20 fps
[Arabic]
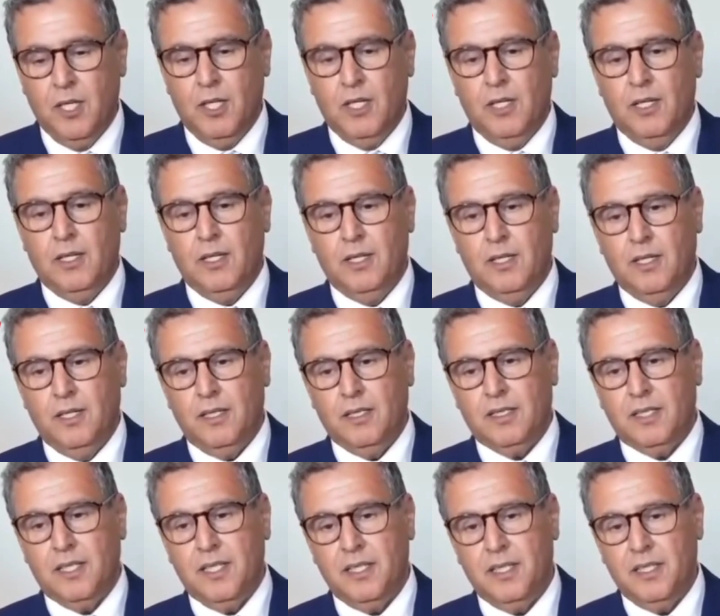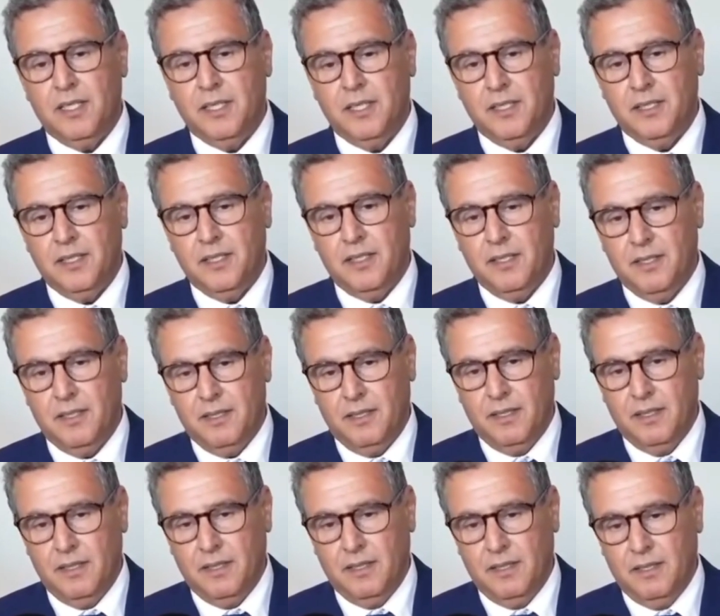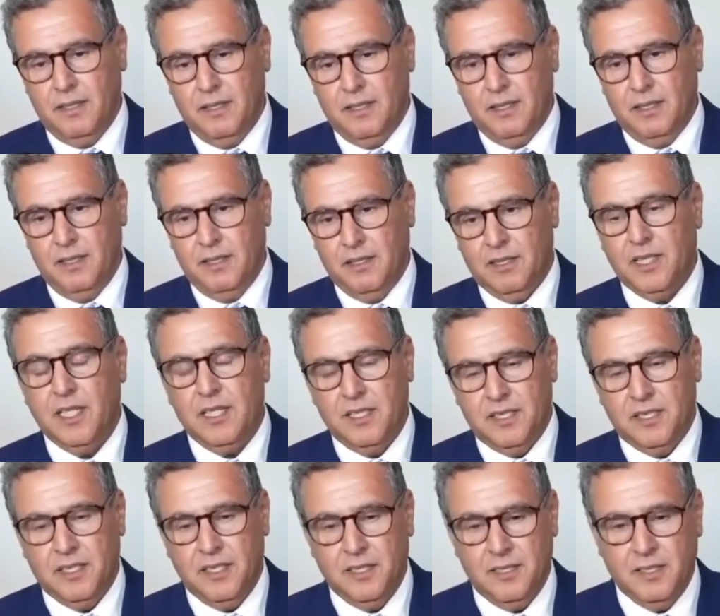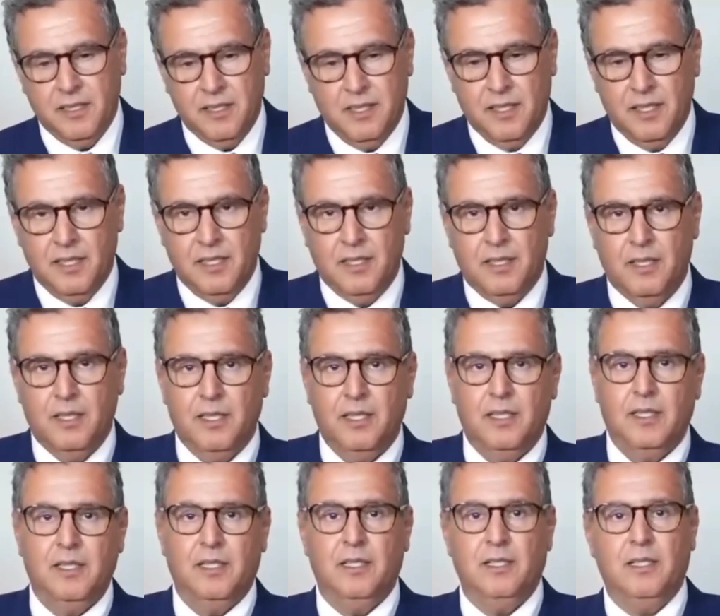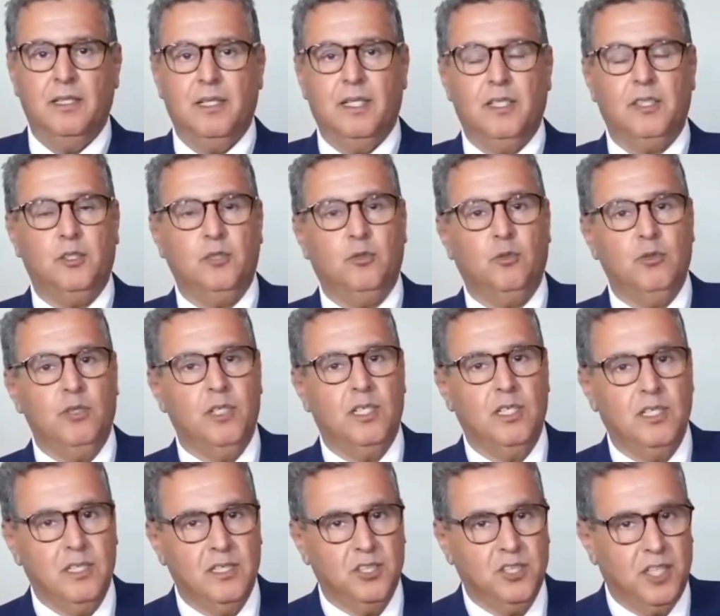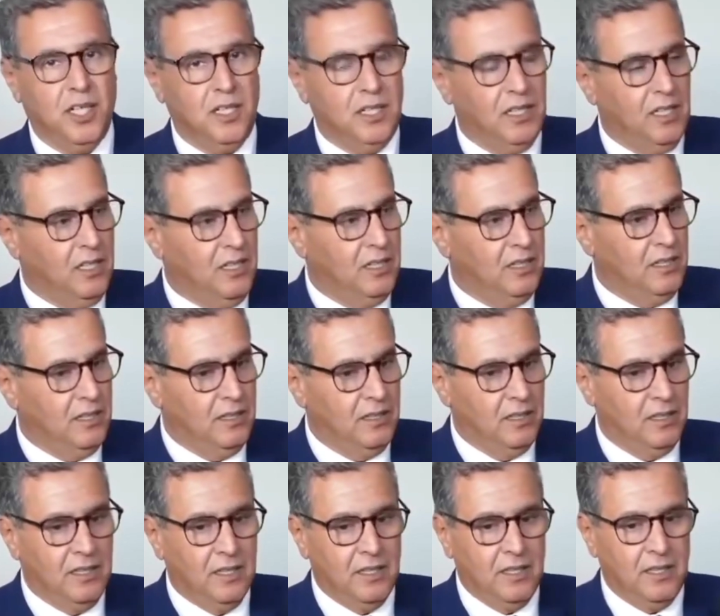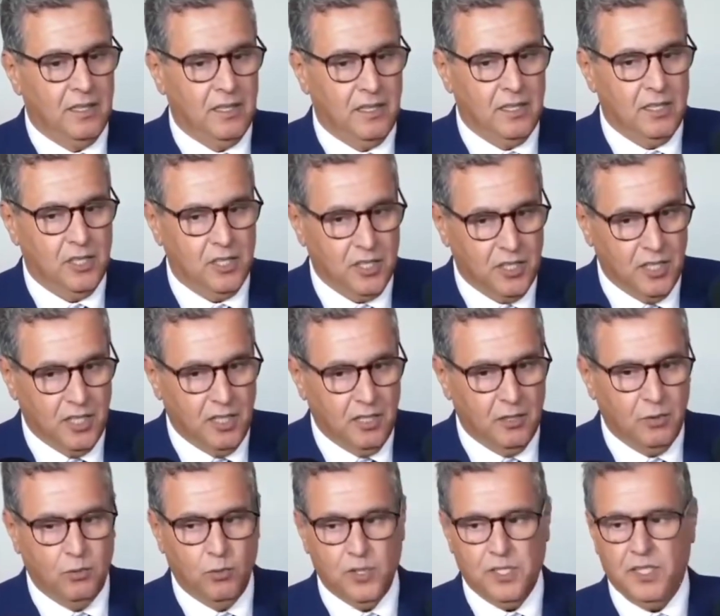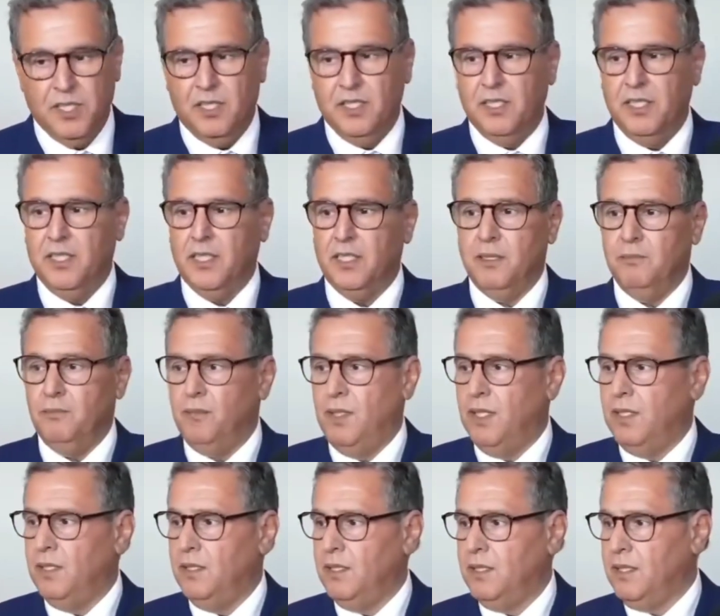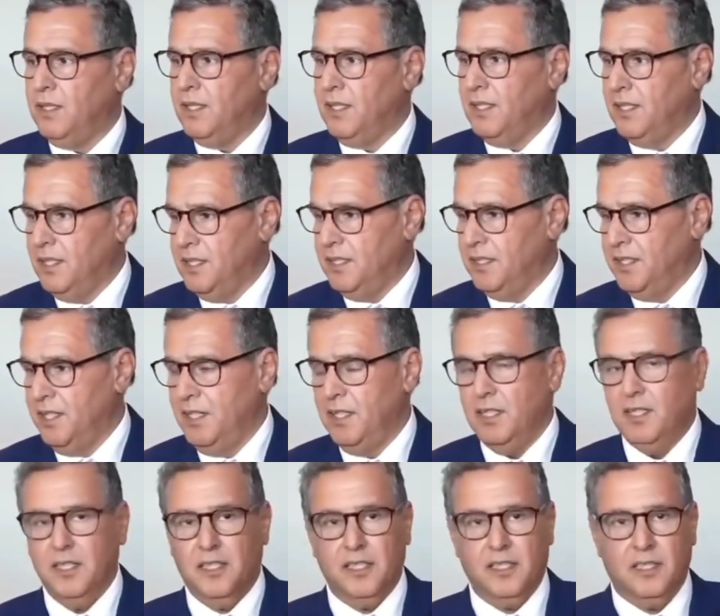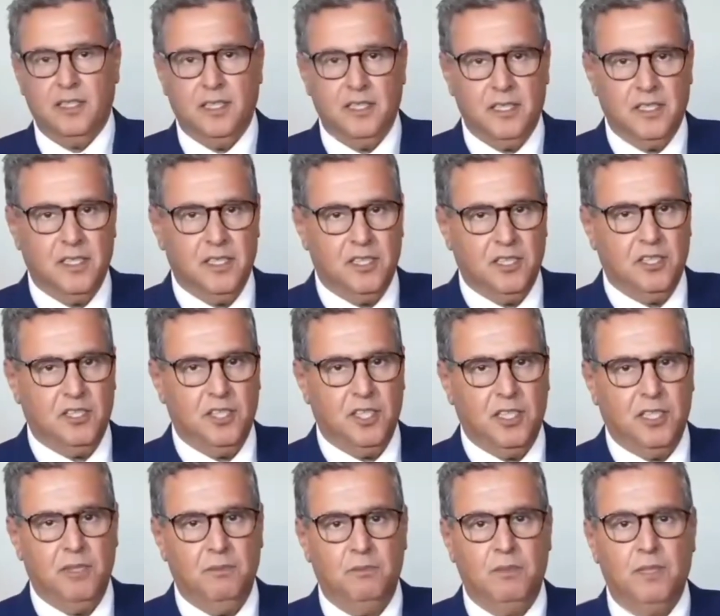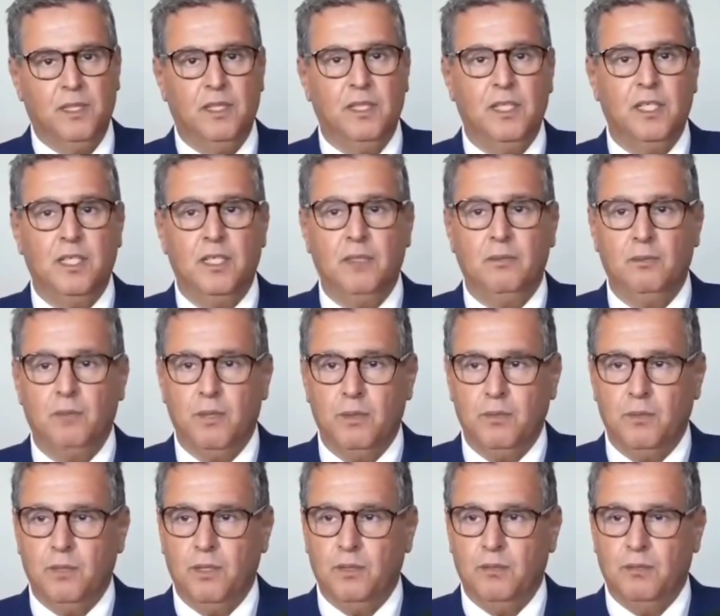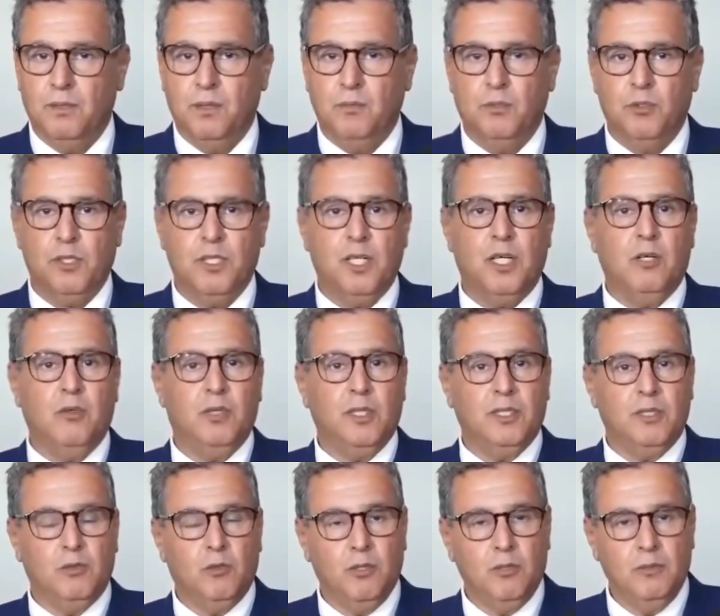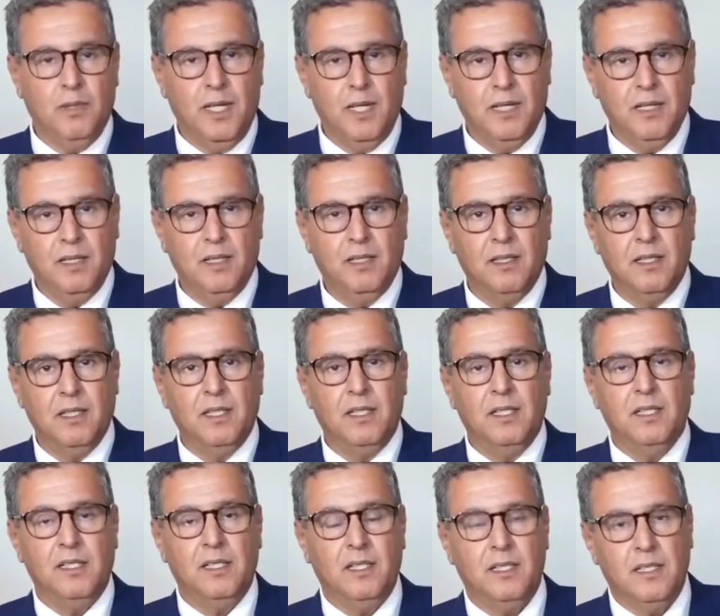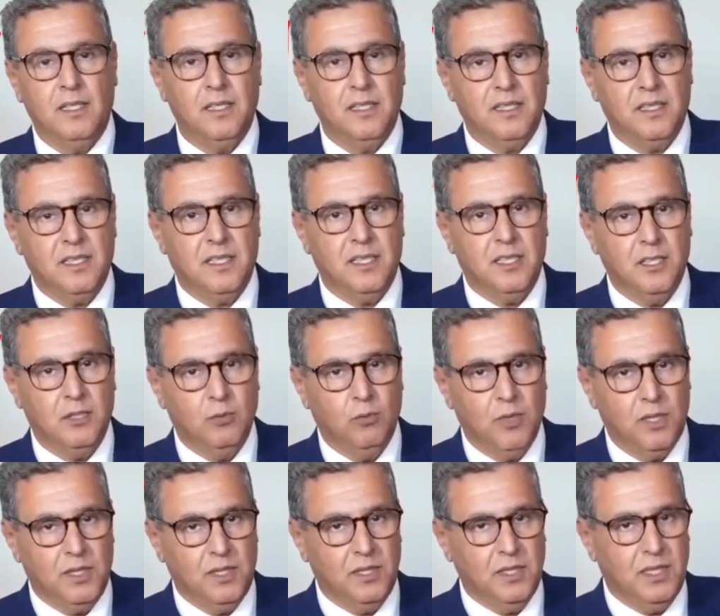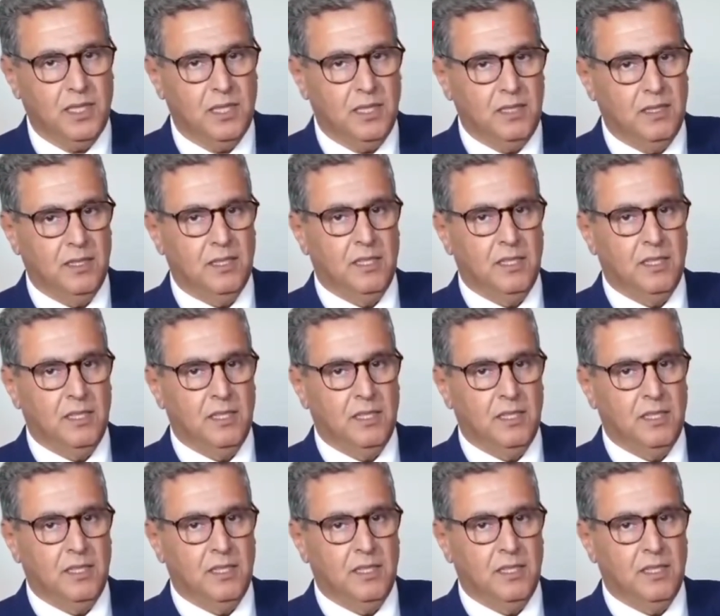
آه ثانيا آه ثالثا آه غادي تكون ان شاء الله آه، اللجنه وزاريه كما قرنا اللي كيترأسها السي شكيب بن بن موسى وغادي يكون معاه آه، السيد وزير آه،